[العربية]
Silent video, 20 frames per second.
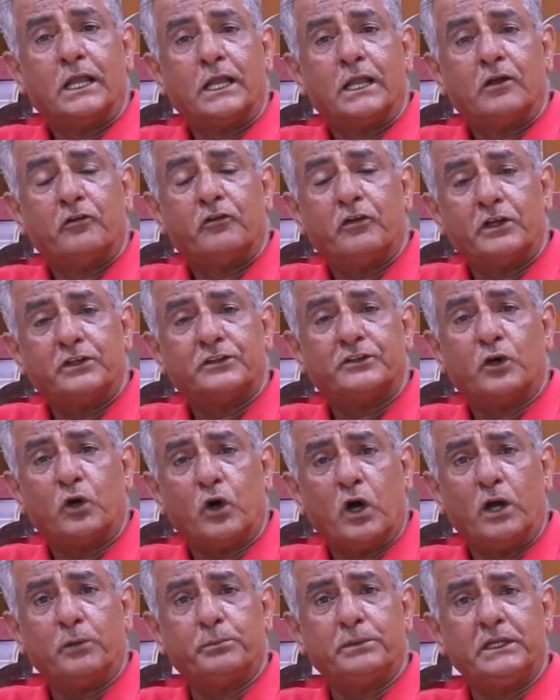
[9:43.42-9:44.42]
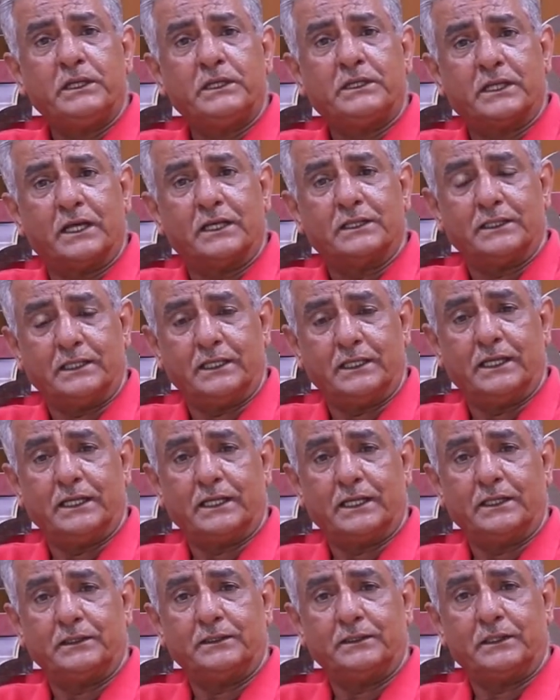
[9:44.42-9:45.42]
فجوابي كان له
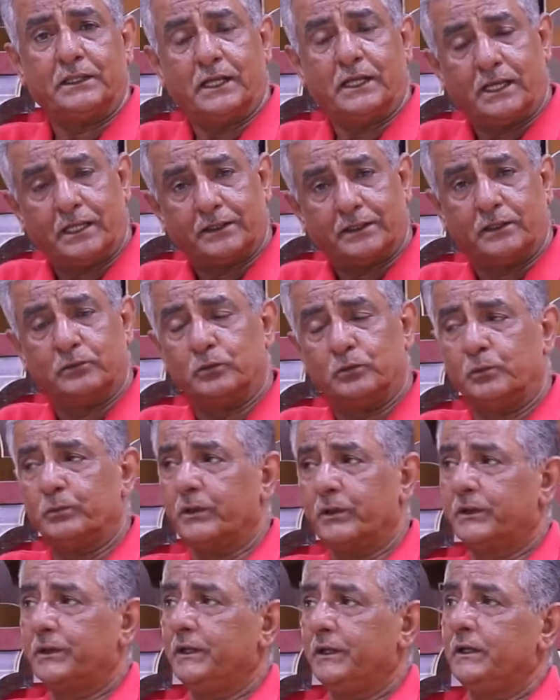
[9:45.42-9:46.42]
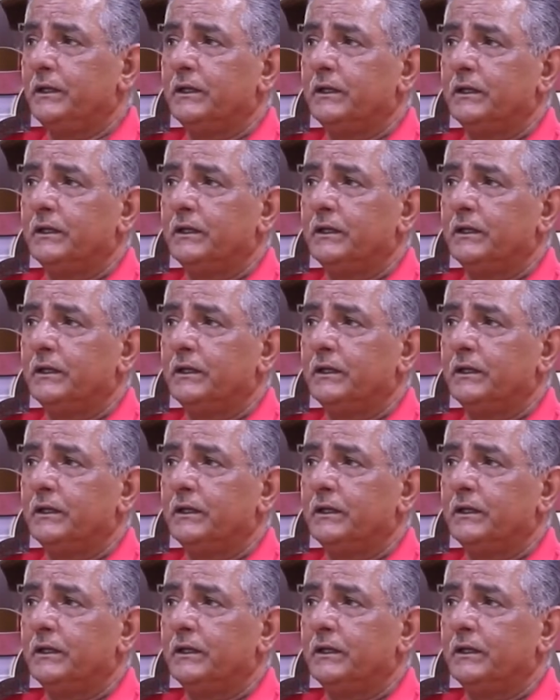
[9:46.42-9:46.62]
يعني لهذا الممثل